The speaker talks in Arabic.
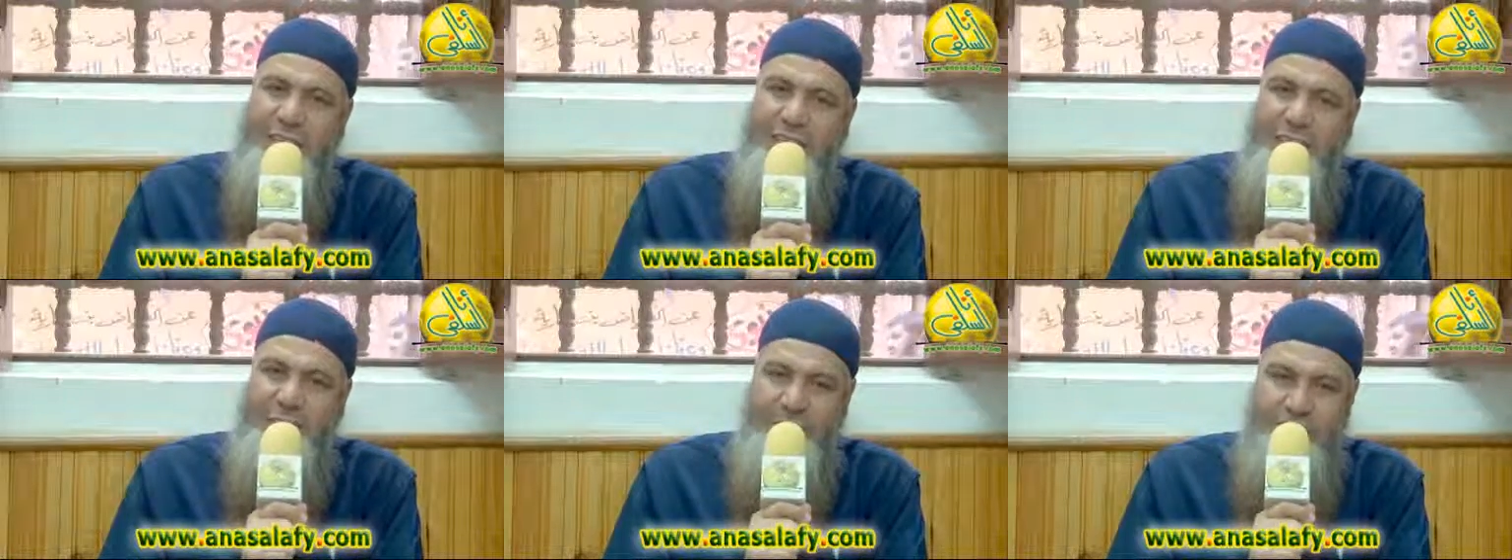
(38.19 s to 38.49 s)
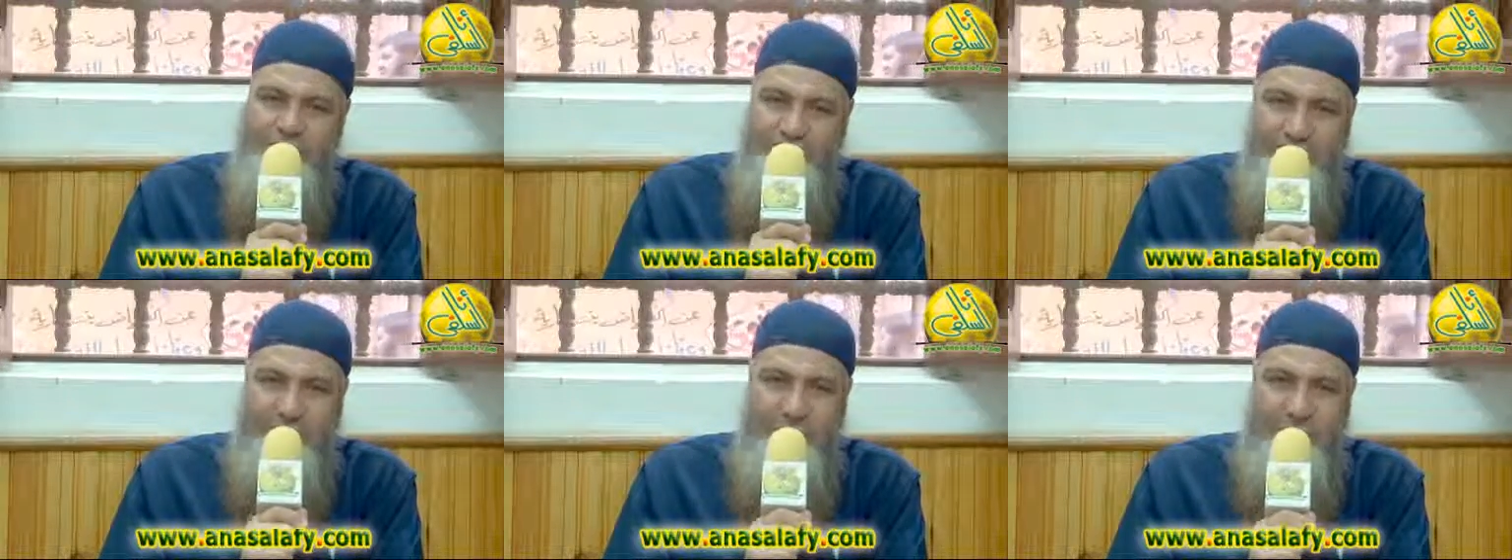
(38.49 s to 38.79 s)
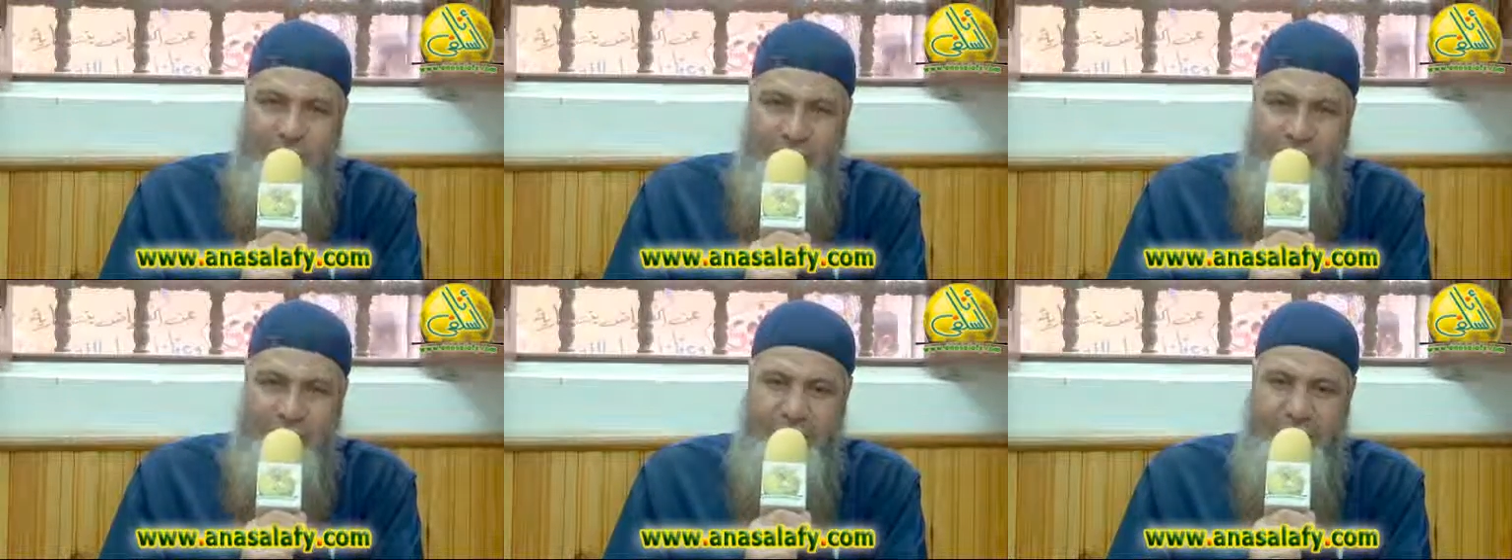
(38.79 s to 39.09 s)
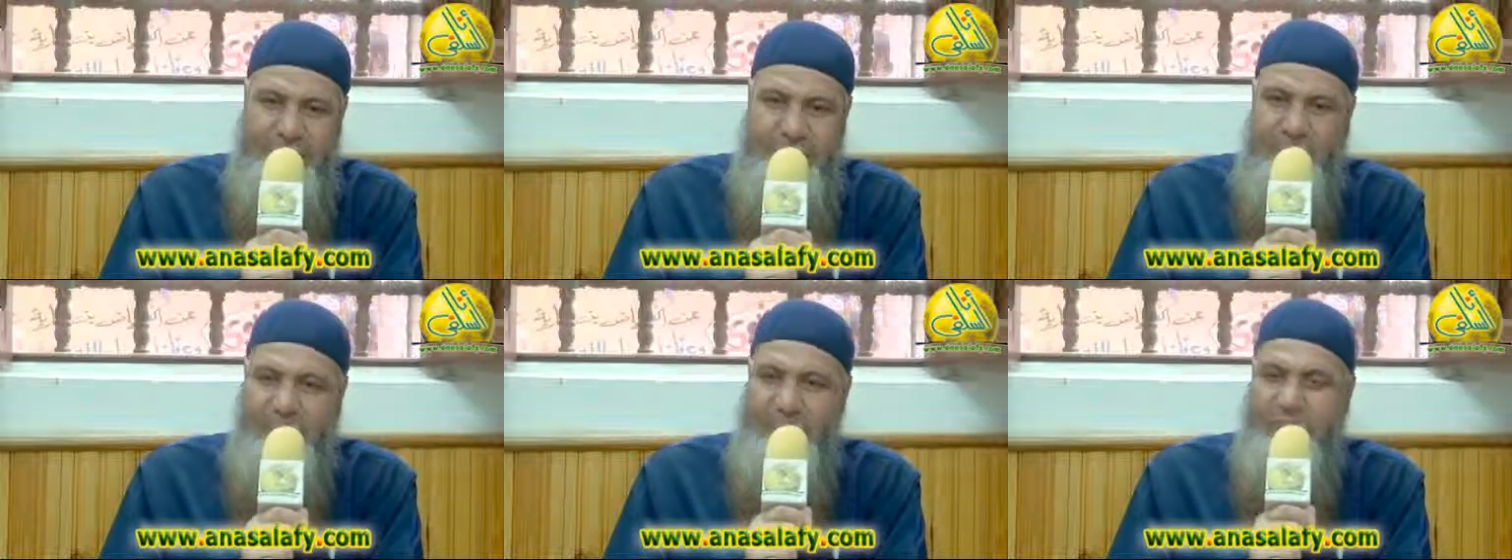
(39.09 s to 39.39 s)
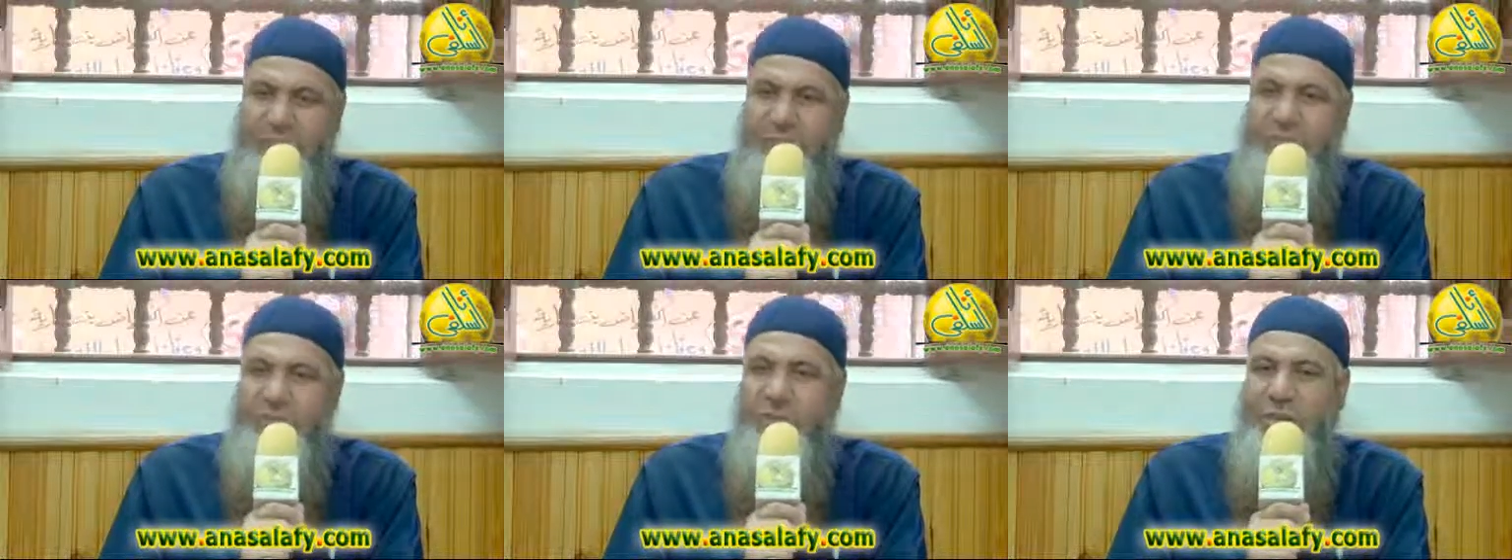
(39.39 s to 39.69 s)
الكبير
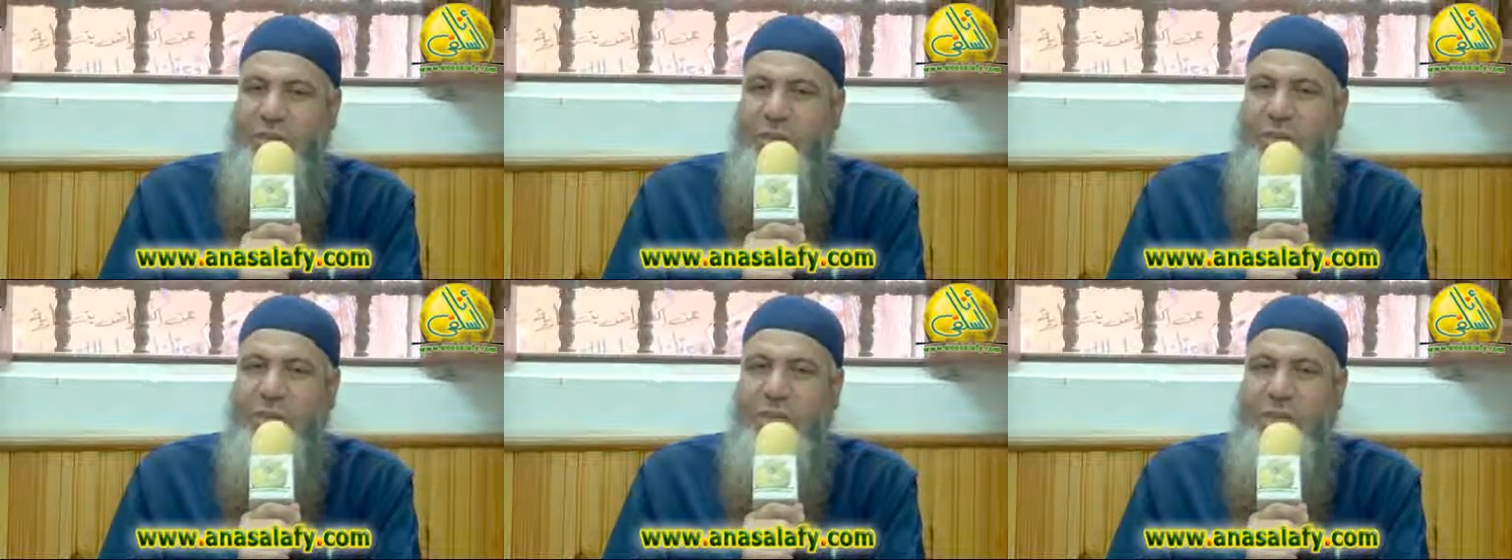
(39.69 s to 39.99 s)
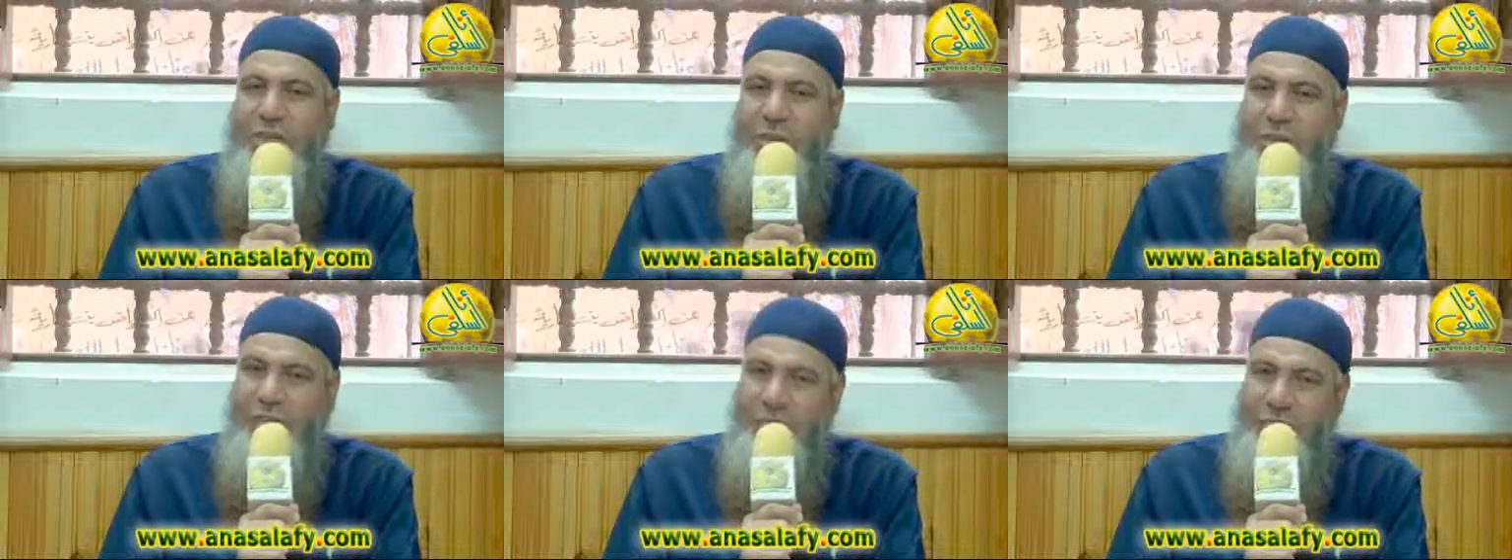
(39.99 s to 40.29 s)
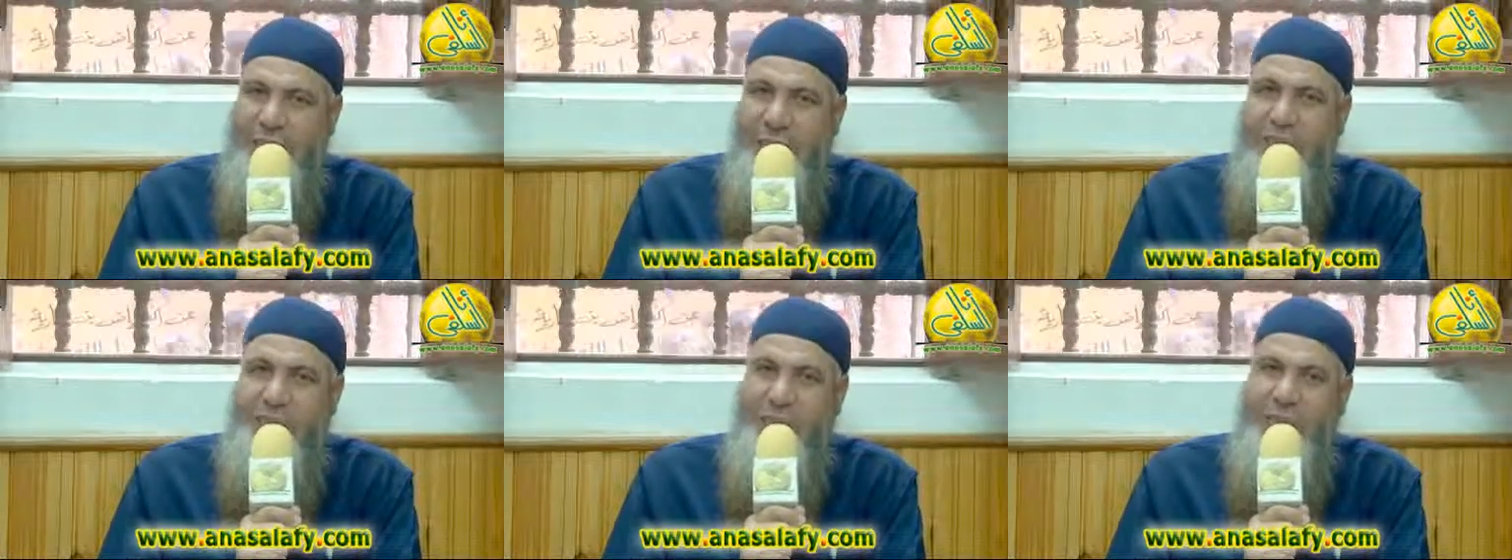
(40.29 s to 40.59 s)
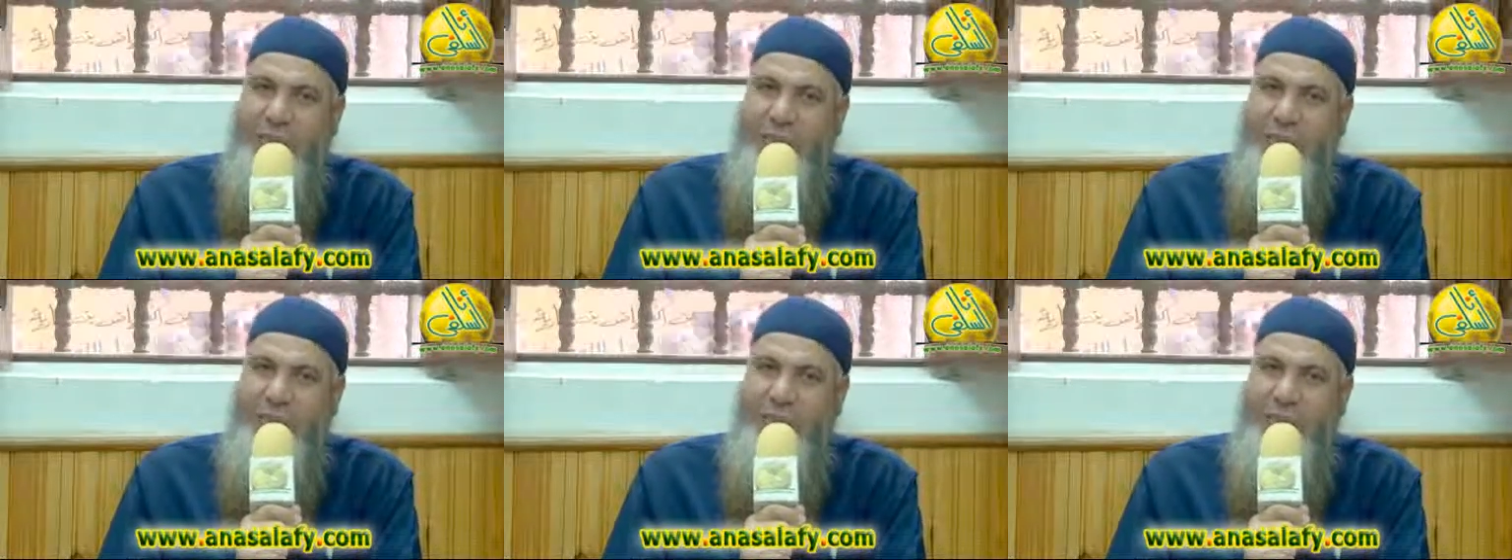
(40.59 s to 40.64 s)
فهو عيد الأضحى